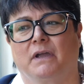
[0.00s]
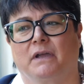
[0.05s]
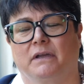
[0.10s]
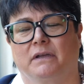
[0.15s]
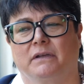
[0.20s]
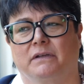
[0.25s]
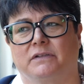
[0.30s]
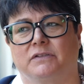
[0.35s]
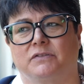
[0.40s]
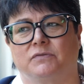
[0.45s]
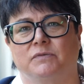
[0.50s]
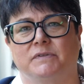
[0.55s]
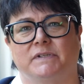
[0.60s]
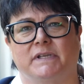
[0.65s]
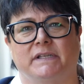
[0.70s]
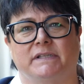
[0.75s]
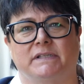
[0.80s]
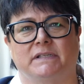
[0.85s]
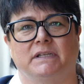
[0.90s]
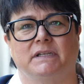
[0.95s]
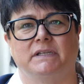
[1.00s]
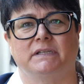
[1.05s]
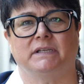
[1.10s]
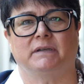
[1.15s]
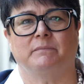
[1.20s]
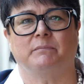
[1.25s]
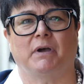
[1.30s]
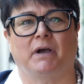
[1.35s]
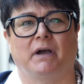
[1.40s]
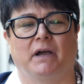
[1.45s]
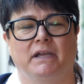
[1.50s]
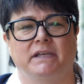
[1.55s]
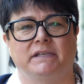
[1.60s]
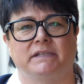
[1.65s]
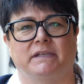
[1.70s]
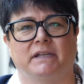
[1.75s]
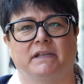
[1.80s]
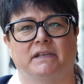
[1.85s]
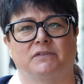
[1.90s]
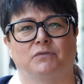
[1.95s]
äh, zusätzlich im
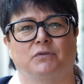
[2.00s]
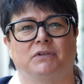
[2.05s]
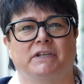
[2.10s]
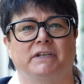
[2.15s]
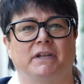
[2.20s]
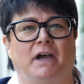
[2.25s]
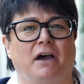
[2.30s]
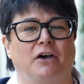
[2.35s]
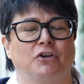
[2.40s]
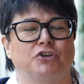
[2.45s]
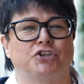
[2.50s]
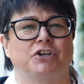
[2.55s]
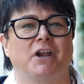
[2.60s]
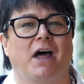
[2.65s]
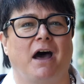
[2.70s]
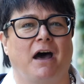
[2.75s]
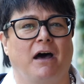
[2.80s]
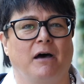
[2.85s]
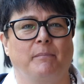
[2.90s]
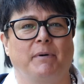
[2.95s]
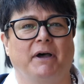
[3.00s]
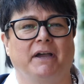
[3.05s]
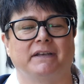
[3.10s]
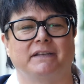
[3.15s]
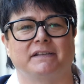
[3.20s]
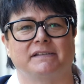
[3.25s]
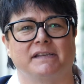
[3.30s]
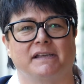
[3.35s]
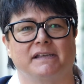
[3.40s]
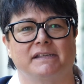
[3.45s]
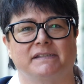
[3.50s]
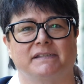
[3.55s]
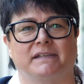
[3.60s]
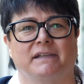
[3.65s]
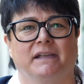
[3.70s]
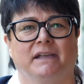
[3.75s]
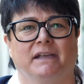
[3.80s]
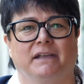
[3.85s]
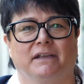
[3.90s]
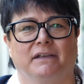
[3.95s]
Bereich der solidarischen Arbeit, das heißt
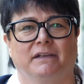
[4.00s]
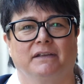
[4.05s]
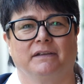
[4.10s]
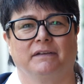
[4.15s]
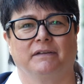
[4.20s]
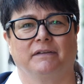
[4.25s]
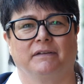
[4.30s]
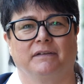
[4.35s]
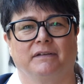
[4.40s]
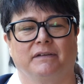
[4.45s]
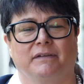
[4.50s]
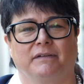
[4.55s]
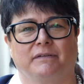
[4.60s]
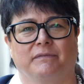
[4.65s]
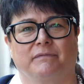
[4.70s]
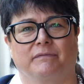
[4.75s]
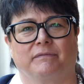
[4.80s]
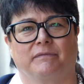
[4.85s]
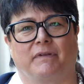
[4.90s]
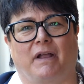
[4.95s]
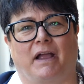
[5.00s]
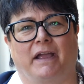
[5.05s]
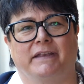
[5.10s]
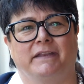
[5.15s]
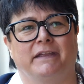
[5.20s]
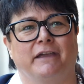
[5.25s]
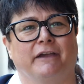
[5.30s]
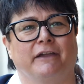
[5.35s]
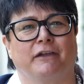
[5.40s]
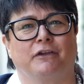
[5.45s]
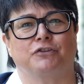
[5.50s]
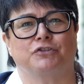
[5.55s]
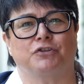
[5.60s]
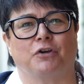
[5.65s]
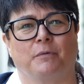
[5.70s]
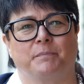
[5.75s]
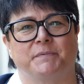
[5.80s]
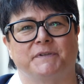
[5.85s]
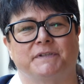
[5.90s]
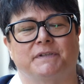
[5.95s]
einjährige
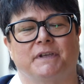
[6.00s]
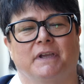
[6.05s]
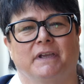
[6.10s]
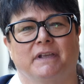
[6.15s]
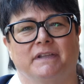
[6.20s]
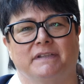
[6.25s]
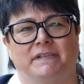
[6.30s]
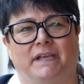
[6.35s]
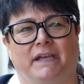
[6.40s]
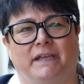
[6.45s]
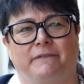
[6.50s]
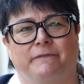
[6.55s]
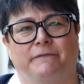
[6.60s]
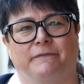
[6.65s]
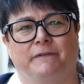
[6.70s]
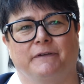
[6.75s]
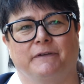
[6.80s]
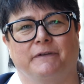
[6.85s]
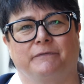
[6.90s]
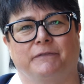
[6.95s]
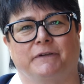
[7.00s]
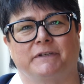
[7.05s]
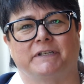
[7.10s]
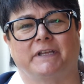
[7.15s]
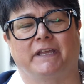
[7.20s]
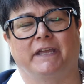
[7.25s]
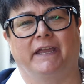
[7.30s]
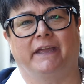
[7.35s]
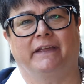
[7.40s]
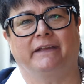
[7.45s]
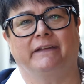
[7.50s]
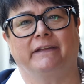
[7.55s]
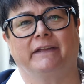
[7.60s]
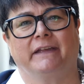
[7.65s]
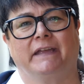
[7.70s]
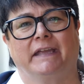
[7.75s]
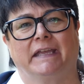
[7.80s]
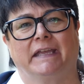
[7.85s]
Jobs, Zeitverträge